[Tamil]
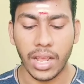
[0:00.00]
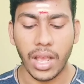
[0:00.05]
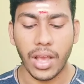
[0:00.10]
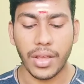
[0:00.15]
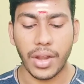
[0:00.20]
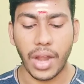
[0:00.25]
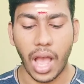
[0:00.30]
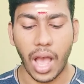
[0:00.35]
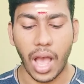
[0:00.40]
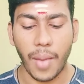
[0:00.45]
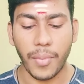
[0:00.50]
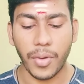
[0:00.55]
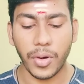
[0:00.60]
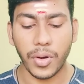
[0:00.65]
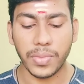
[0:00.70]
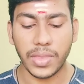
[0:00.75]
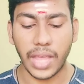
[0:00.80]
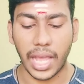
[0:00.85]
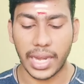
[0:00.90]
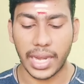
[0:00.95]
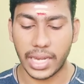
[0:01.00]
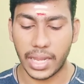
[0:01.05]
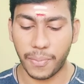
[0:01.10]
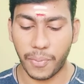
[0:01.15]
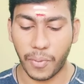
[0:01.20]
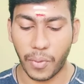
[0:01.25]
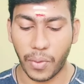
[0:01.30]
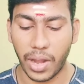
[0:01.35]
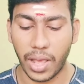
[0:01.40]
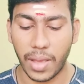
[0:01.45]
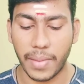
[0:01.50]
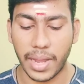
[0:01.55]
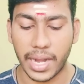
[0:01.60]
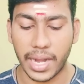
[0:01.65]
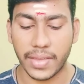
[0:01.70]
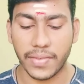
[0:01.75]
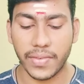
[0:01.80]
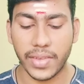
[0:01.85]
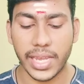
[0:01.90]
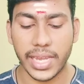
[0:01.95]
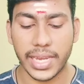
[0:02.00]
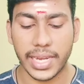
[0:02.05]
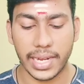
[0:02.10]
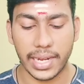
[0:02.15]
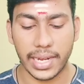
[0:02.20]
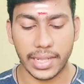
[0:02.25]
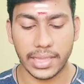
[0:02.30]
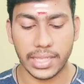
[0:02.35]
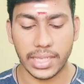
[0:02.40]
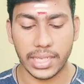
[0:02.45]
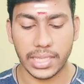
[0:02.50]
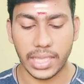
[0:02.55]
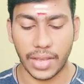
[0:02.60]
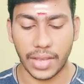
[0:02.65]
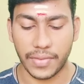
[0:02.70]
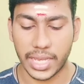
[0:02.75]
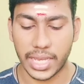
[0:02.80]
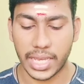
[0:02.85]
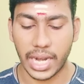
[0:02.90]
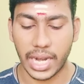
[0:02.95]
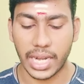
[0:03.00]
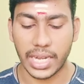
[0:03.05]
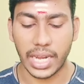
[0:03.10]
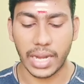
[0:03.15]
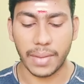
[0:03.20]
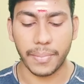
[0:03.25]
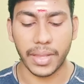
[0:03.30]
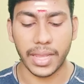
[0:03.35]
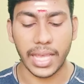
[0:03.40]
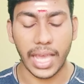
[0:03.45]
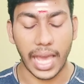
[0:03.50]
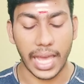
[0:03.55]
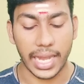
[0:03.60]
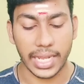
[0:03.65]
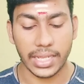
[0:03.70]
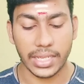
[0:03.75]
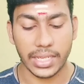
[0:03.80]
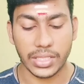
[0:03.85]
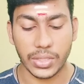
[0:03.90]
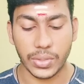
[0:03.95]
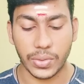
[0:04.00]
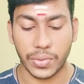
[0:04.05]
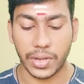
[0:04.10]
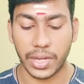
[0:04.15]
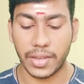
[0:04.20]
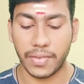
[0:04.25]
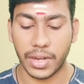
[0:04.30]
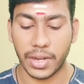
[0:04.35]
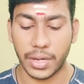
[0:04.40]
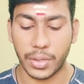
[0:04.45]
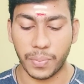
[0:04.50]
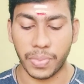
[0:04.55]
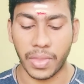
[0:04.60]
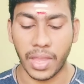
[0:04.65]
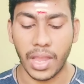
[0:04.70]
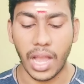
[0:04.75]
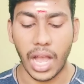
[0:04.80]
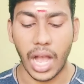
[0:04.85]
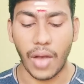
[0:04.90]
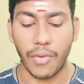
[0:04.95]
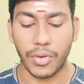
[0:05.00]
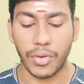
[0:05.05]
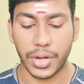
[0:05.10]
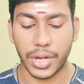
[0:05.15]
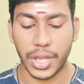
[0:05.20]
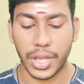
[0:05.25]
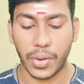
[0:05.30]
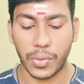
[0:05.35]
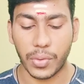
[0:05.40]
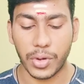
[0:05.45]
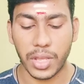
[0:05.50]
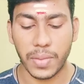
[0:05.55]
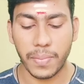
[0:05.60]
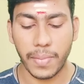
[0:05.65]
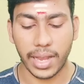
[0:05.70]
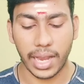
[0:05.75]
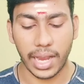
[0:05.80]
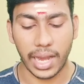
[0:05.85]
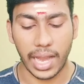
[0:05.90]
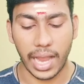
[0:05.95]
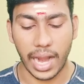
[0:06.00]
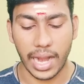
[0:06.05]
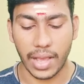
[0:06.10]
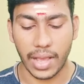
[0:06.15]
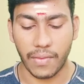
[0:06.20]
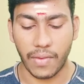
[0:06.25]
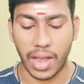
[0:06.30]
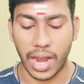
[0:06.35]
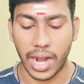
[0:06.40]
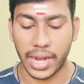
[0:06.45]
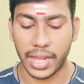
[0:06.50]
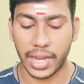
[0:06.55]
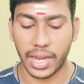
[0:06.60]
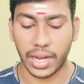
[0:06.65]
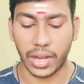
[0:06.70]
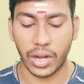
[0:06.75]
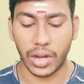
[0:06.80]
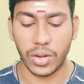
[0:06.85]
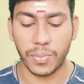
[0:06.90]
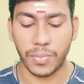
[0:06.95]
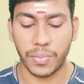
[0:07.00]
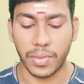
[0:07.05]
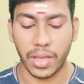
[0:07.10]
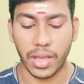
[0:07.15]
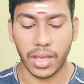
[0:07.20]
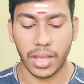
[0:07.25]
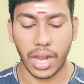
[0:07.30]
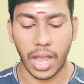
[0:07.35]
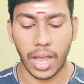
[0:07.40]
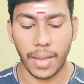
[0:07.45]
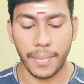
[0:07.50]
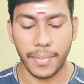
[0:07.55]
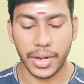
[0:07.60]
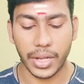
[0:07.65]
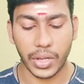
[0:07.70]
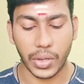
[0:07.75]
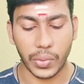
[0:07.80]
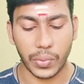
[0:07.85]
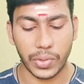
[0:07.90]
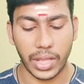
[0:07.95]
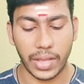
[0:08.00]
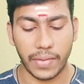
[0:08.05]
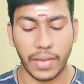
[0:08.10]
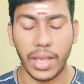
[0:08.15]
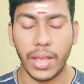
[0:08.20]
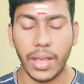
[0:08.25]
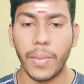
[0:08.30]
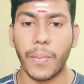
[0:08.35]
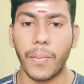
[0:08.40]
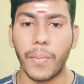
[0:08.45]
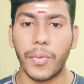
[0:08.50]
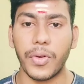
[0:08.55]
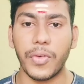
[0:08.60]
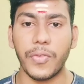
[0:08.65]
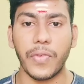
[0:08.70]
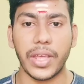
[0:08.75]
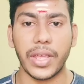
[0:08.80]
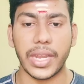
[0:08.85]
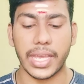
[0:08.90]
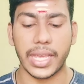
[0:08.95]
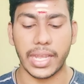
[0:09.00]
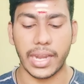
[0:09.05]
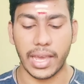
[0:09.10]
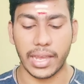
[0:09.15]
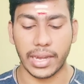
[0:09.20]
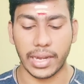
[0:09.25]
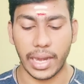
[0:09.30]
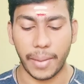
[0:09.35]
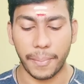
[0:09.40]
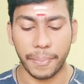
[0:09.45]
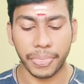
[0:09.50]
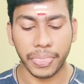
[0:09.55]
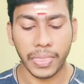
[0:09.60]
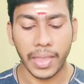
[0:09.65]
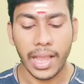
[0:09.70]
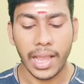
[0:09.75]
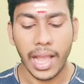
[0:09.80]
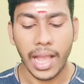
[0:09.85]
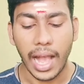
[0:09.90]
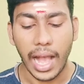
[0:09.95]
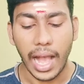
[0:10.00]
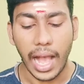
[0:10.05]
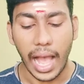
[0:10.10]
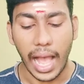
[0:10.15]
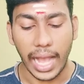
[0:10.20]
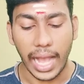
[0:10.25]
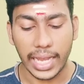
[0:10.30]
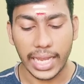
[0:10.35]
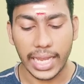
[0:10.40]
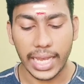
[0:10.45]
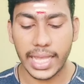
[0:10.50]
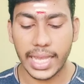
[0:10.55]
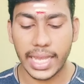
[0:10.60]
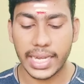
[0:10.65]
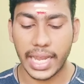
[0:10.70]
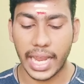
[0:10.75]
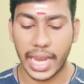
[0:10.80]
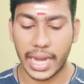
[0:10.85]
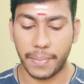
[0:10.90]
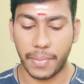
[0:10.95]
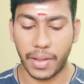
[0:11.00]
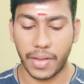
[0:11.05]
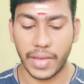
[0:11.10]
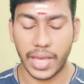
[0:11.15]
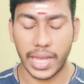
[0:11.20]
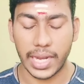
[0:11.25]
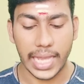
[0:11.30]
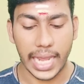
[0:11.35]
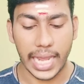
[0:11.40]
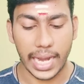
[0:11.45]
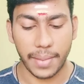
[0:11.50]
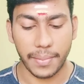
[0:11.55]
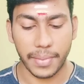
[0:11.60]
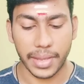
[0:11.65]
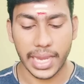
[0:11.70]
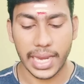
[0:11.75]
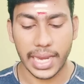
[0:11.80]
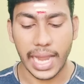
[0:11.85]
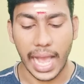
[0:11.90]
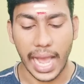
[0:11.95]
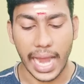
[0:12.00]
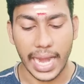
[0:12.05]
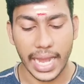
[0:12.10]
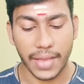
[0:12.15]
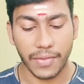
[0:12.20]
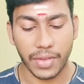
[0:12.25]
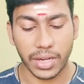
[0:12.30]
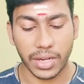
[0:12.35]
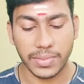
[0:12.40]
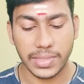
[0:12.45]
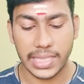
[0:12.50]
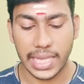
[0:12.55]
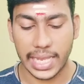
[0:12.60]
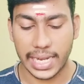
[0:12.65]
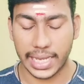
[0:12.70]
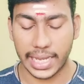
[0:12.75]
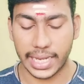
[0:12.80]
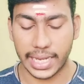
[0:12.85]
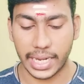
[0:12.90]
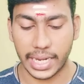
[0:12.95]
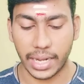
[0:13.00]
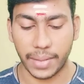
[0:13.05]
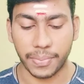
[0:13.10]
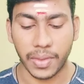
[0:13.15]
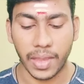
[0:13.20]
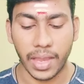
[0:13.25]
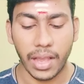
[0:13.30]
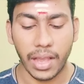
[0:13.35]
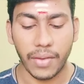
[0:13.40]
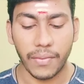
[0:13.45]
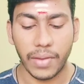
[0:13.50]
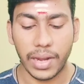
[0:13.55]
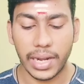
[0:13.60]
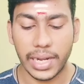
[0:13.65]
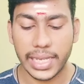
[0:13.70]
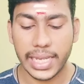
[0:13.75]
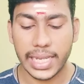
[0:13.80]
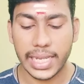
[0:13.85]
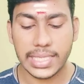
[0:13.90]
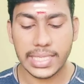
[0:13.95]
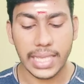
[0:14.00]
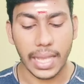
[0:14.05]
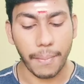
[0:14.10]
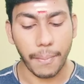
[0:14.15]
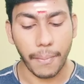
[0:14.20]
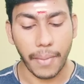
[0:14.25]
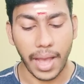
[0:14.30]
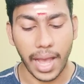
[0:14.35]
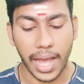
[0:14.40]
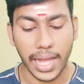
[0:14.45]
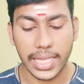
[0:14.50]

ராமனும் தன்னை போல மனைவியை இழந்து தவிக்கிறான் என்பதை அறிந்த சுக்ரீவனும் அவனுடைய குடிமக்களான வானரங்களும் ராமனுக்கு உதவ முன்வருகிறார்கள் அங்கதன் என்பவர் தலைமையில் அனைவரும் செல்கின்றனர் வழியில் சம்பாதி